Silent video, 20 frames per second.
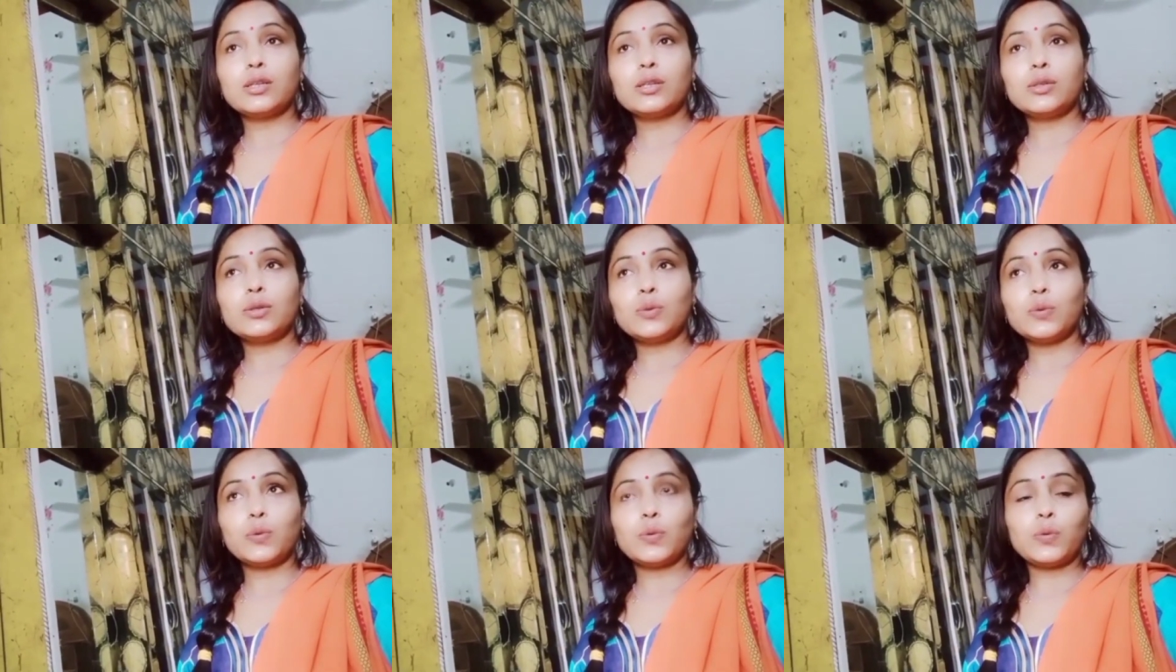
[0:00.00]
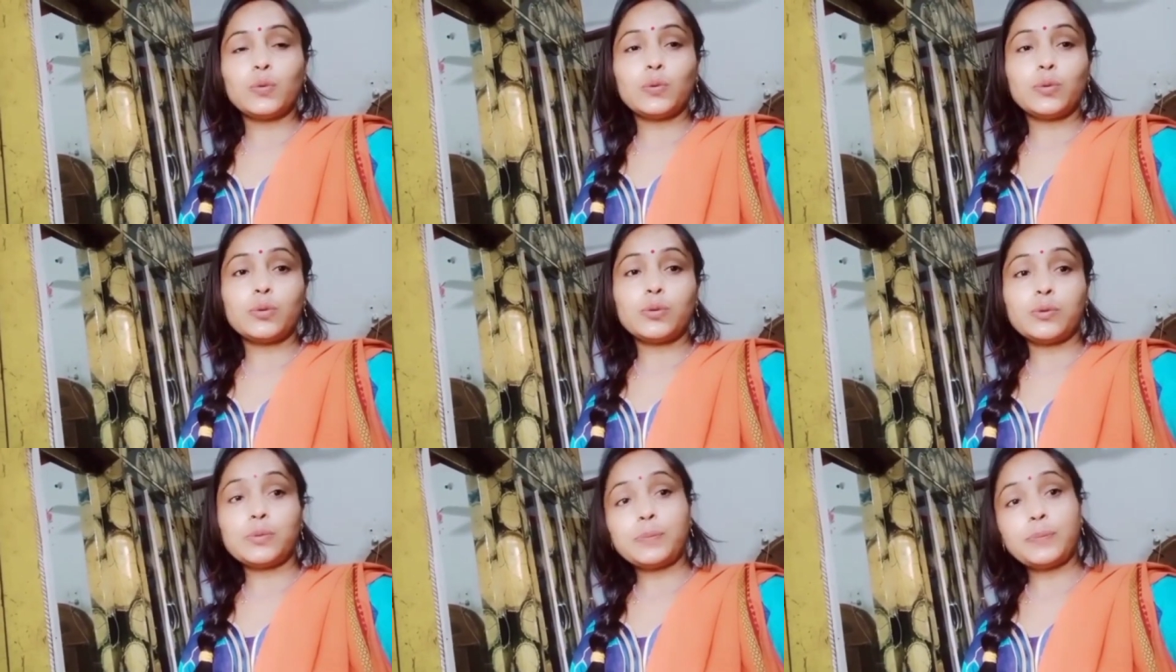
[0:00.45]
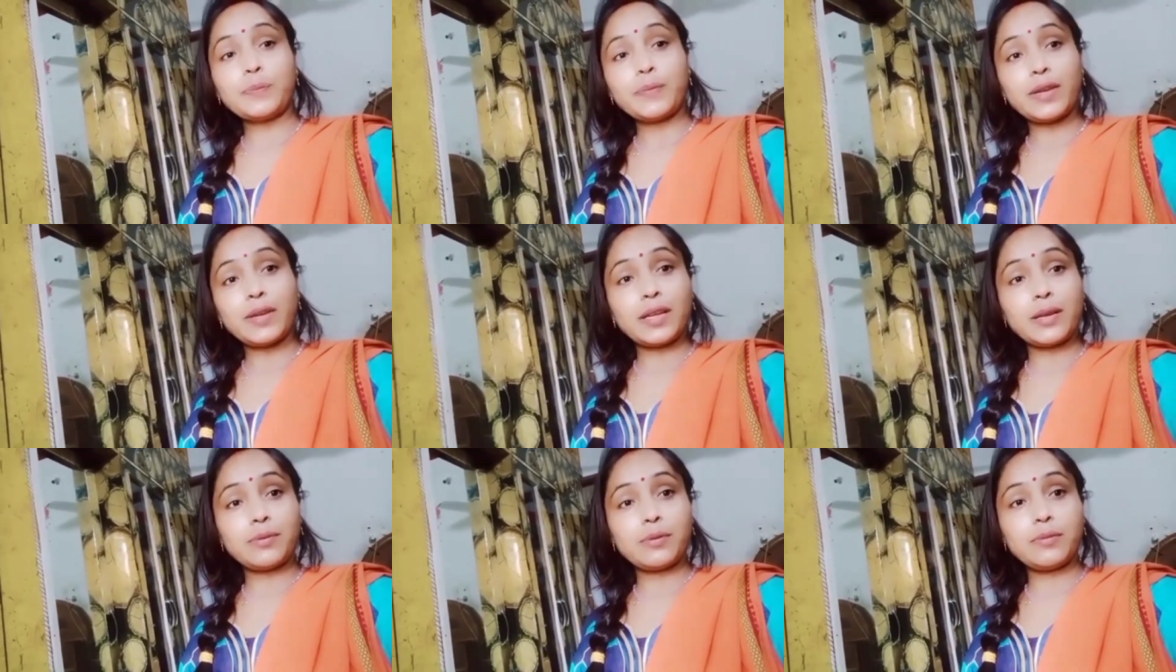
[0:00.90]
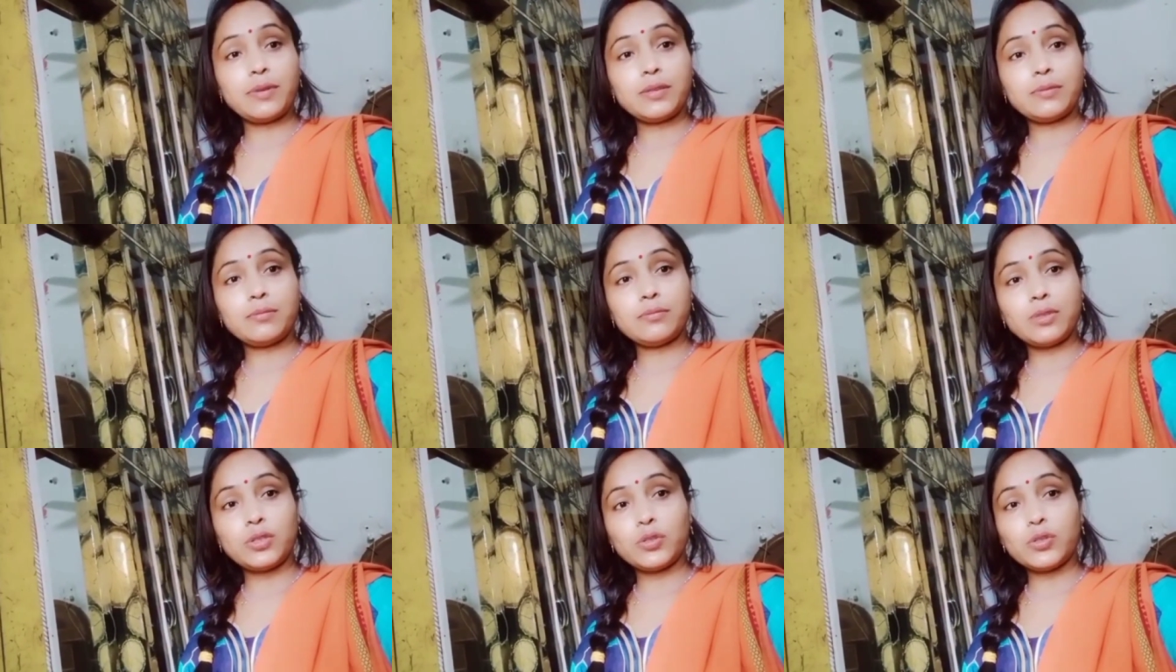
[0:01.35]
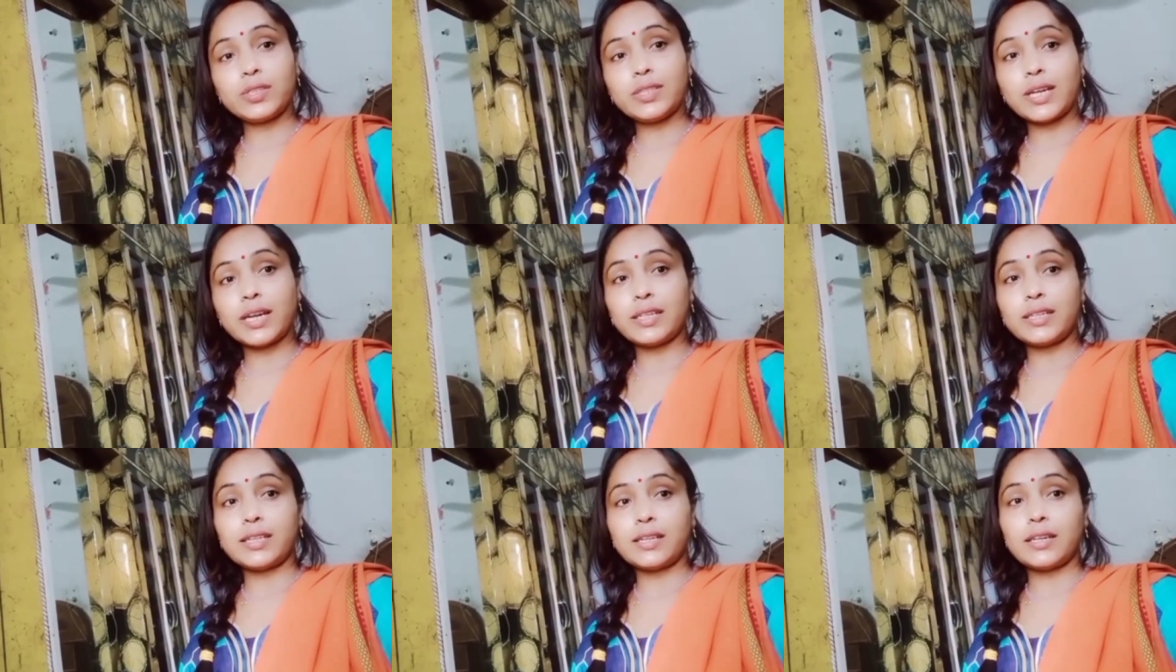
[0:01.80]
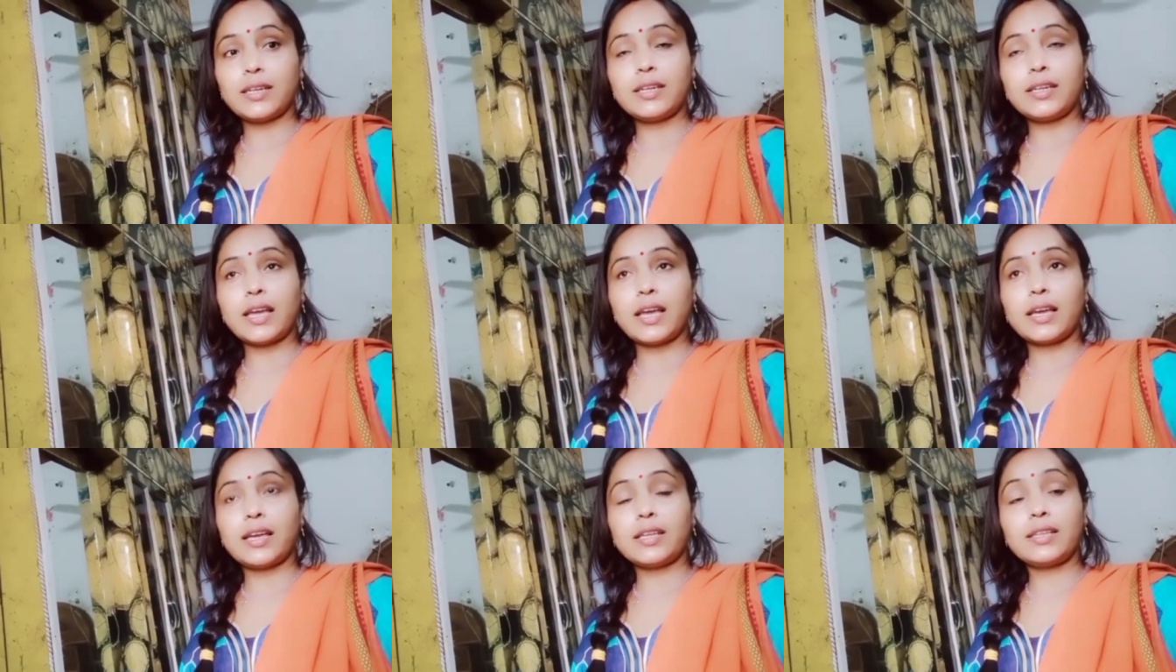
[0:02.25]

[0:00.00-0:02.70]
तो मैंने अभी वीडियो स्टार्ट कर लिया